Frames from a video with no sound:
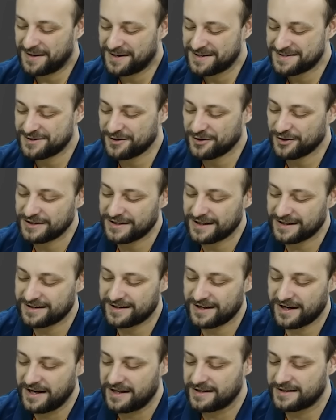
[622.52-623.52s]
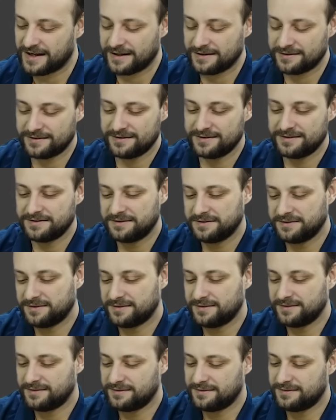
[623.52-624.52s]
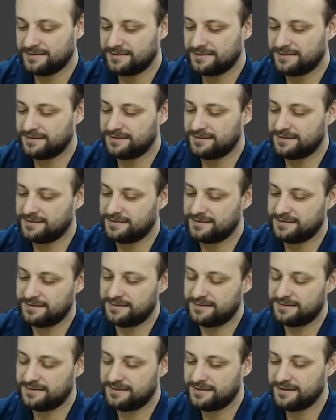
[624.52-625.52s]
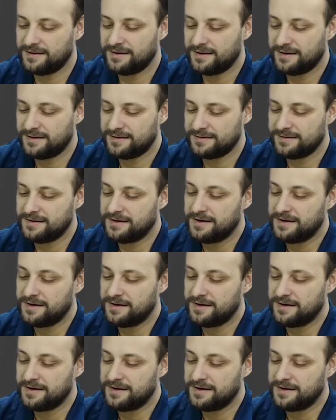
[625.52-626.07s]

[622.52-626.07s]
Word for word: Barcelona Granada. Girilmez bu olana.